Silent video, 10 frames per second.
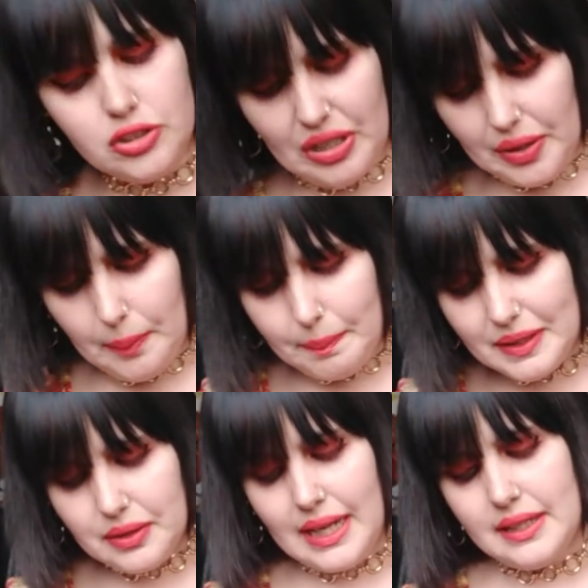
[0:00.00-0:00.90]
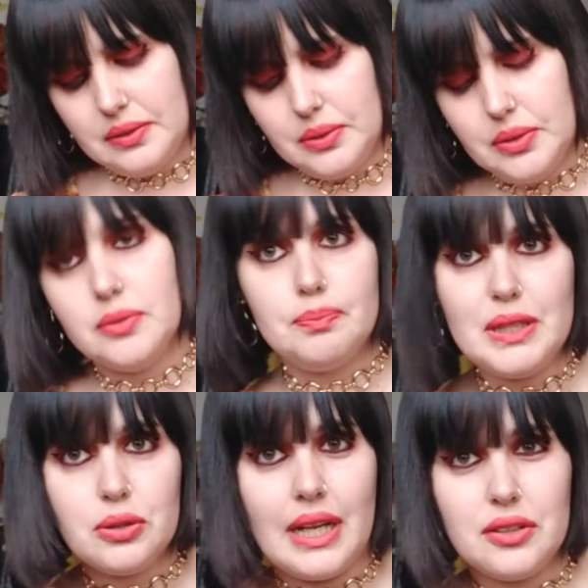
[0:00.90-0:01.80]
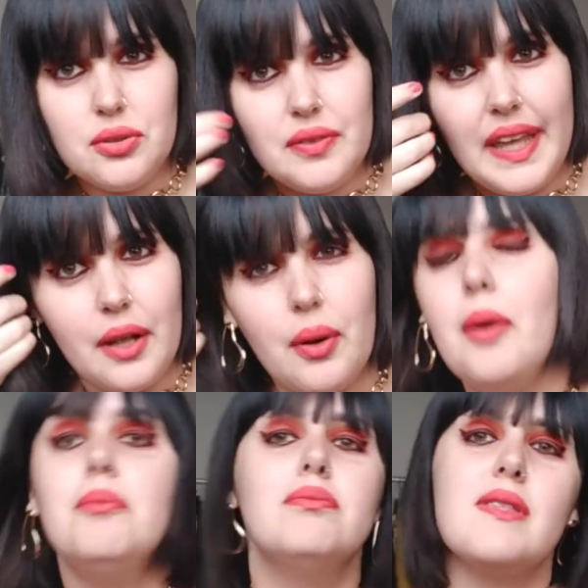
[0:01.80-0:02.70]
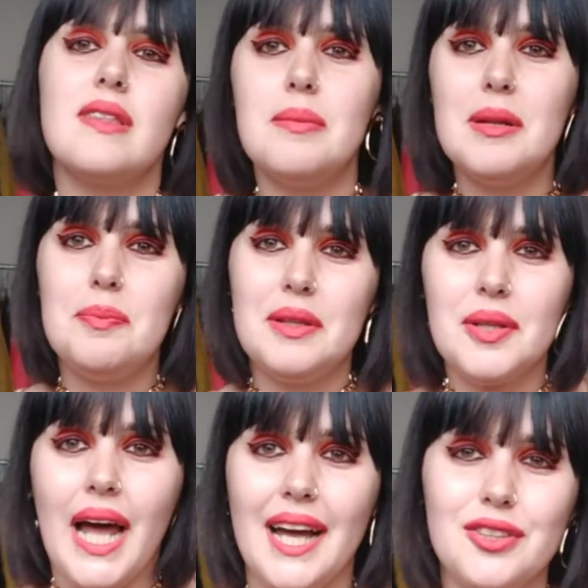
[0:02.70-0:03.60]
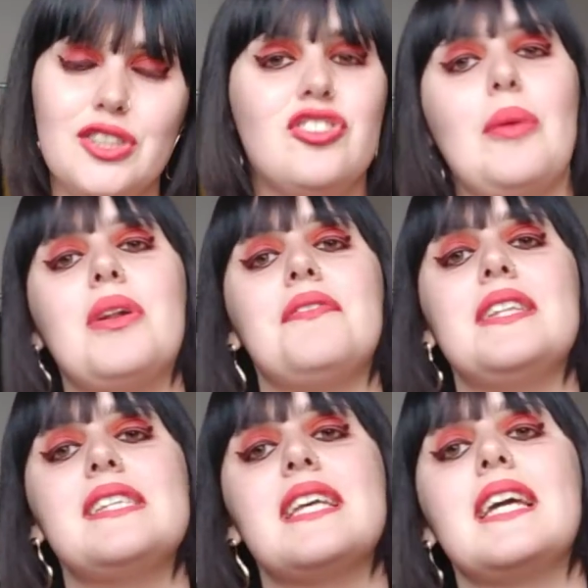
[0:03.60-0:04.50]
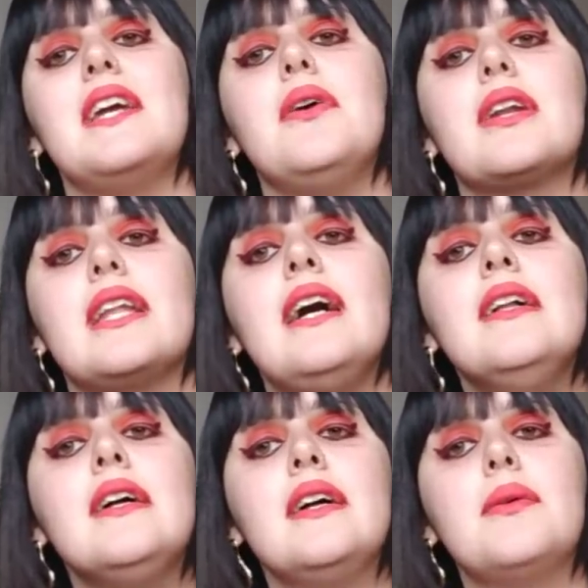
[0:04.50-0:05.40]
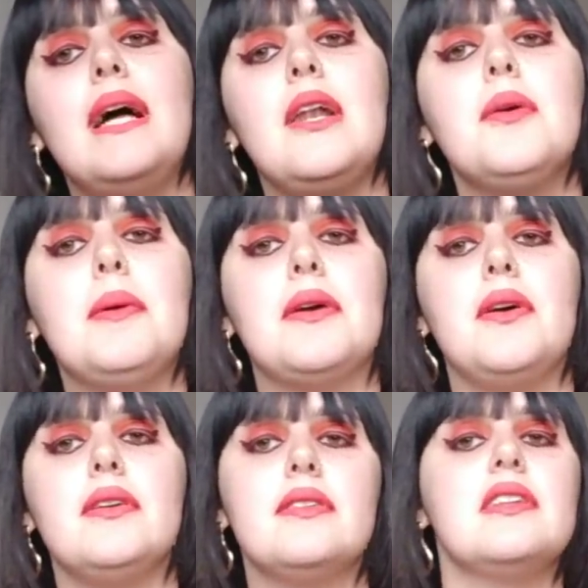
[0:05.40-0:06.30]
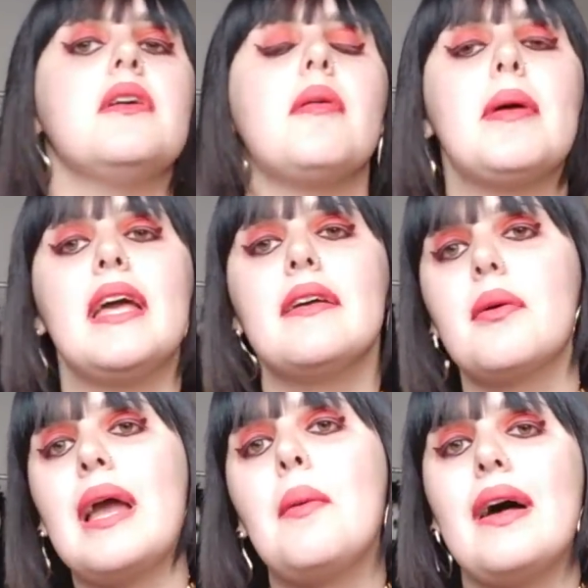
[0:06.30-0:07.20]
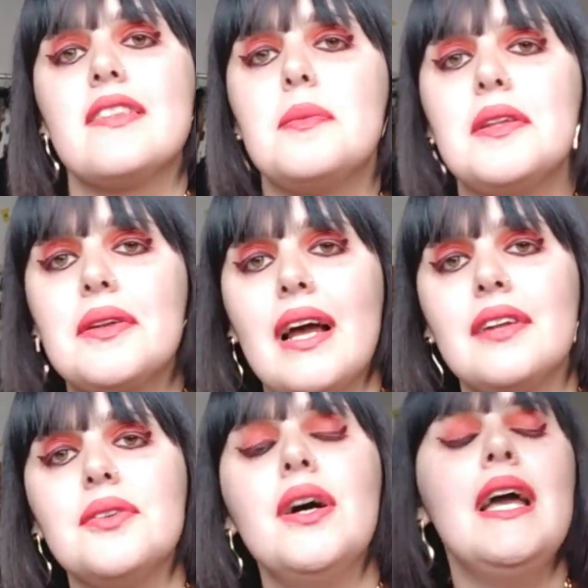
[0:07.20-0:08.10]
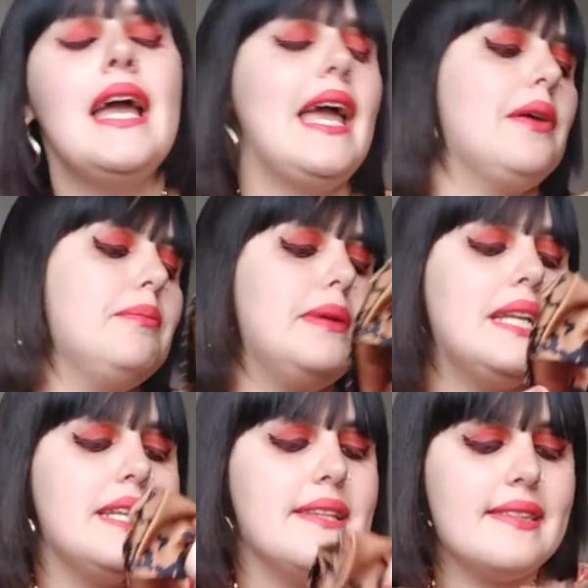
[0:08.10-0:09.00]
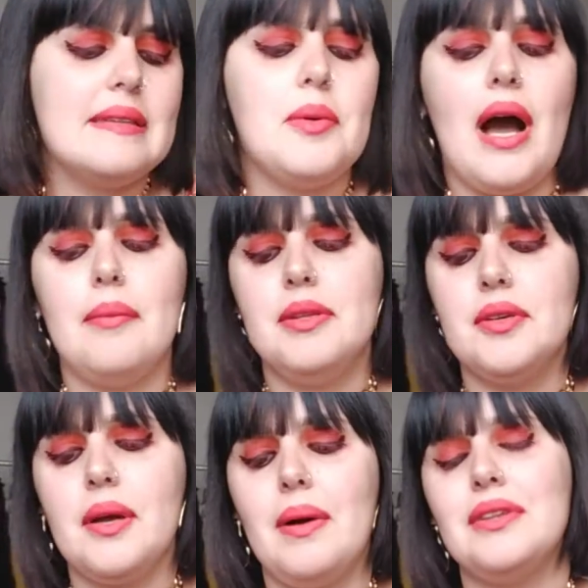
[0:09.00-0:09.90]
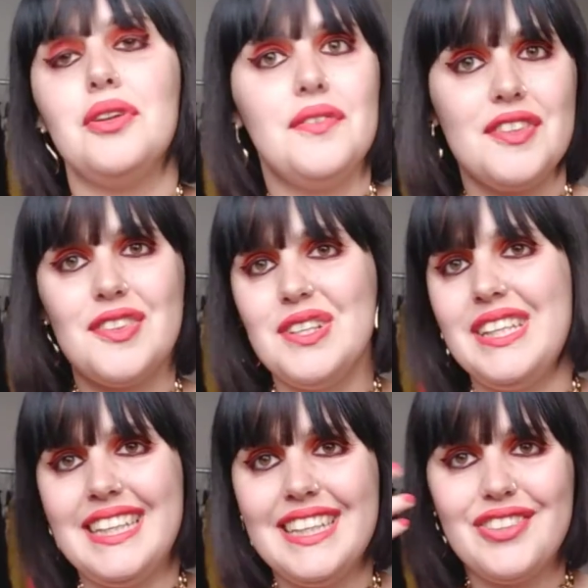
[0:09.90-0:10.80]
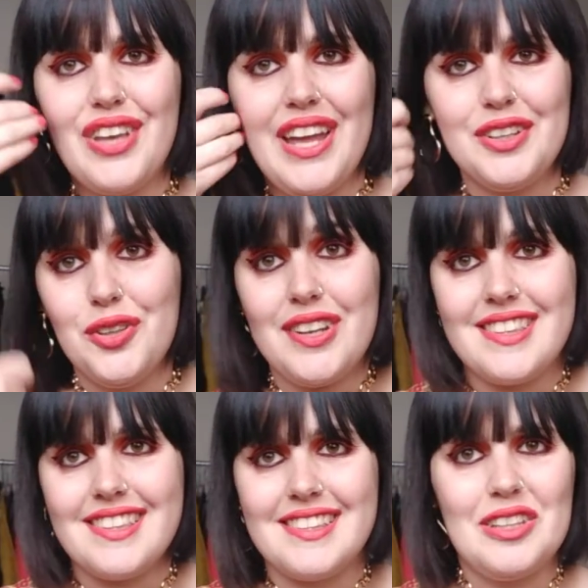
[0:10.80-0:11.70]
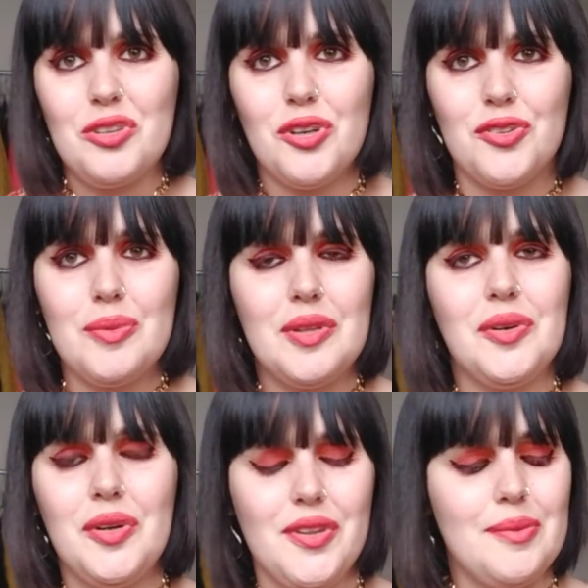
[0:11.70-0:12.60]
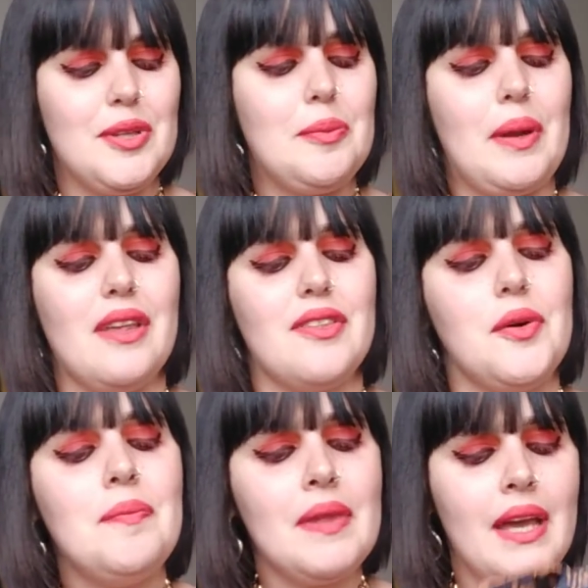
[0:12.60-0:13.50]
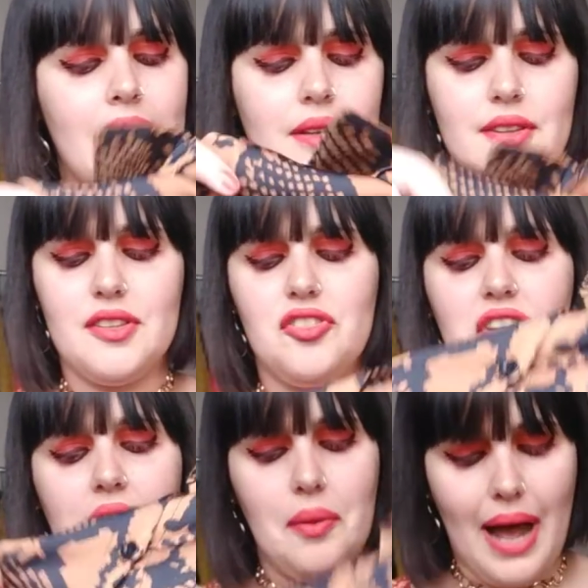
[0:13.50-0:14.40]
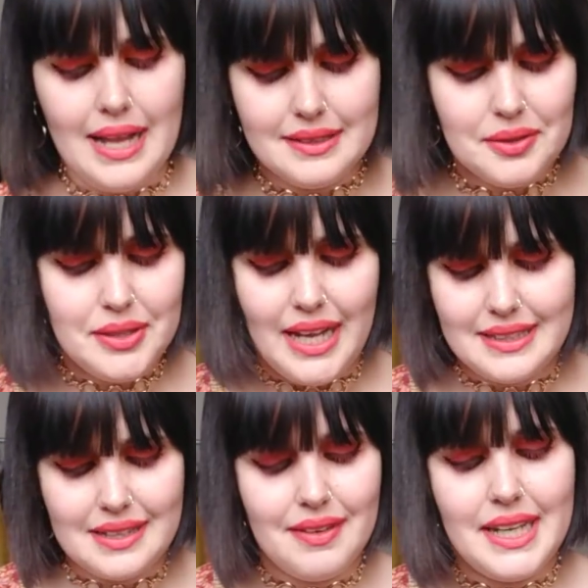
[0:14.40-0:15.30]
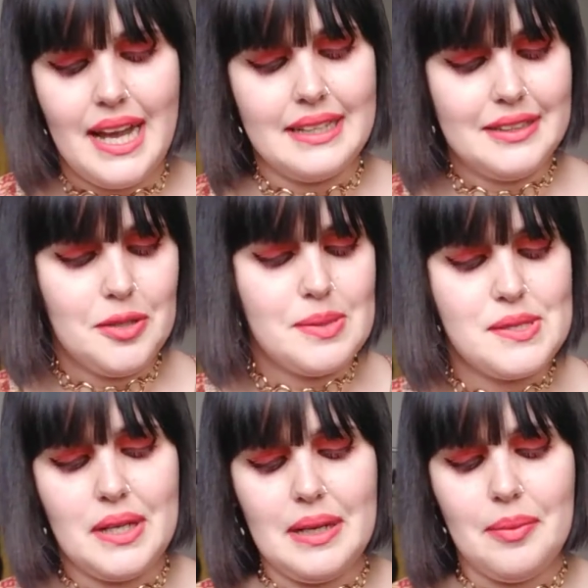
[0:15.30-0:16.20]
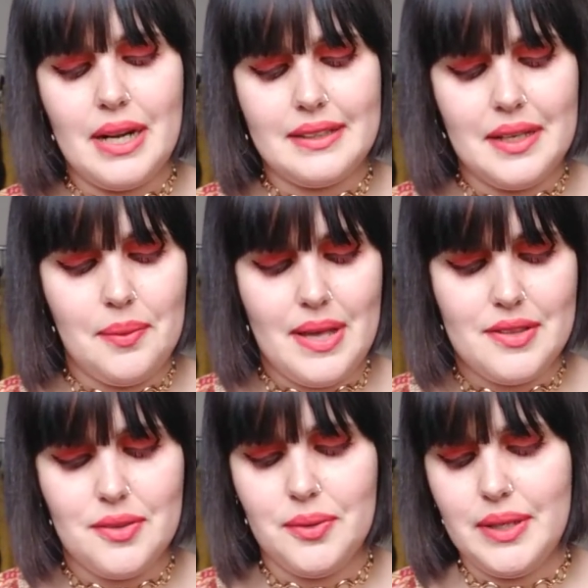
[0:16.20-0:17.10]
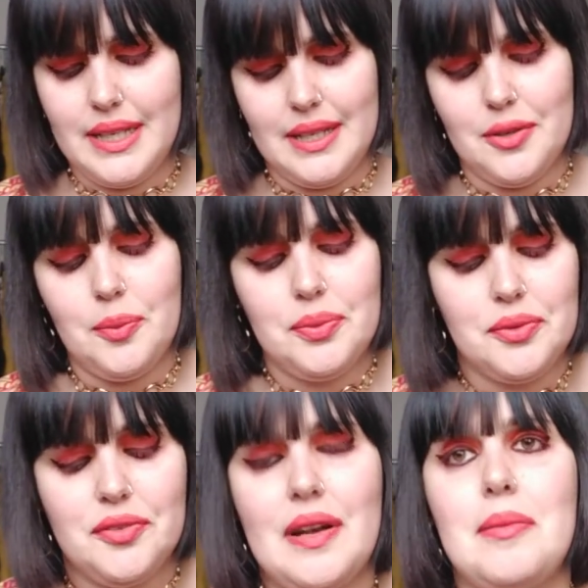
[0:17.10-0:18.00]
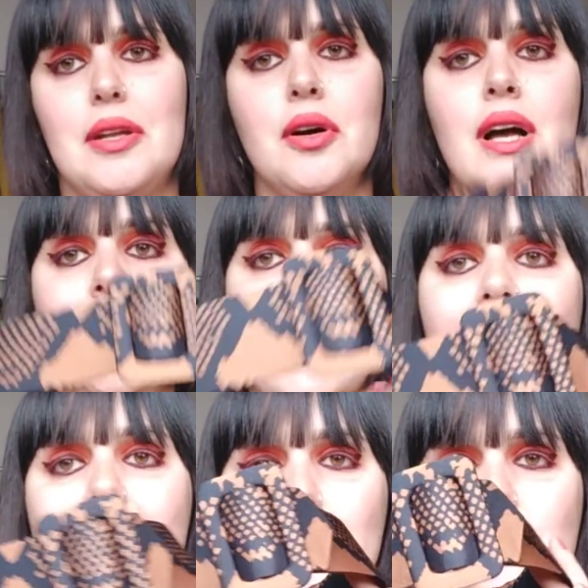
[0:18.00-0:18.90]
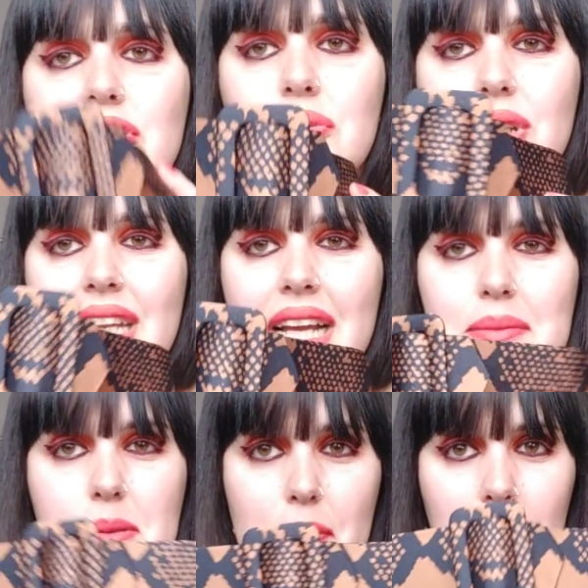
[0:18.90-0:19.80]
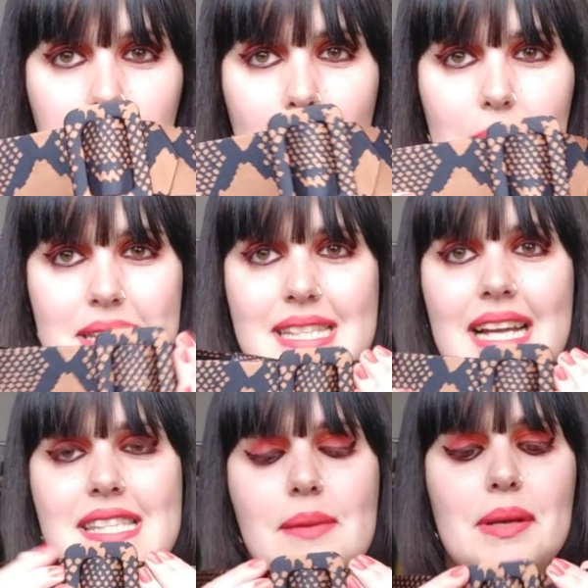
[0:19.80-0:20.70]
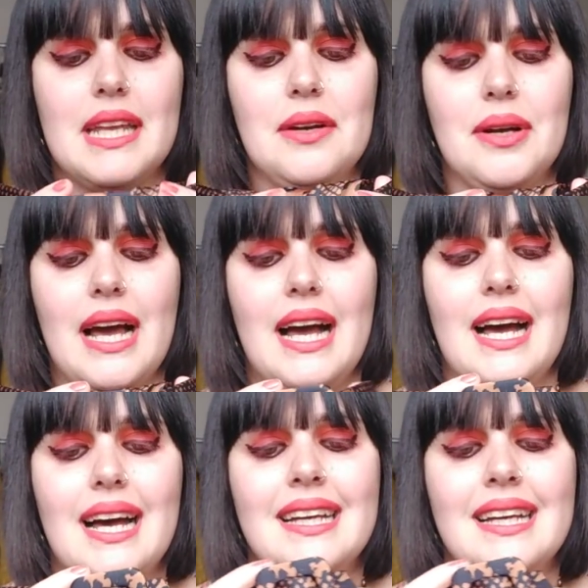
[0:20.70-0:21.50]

cioè non è un pitonato, pitonato vero, è un simil pitonato, diciamo, una fantasia che ricorda quello, però sì, no, vabbè, è, è quasi pitonato. È un bellissimo abito che quando l'ho visto lì, cioè non ho resistito, l'ho subito, l'ho subito preso. Non so se ce n'erano altri o di altre varianti, io mi sono innamorata di questo e non ho potuto fare a meno. Ha la sua cinturina che mi preoccupa abbastanza perché non ha,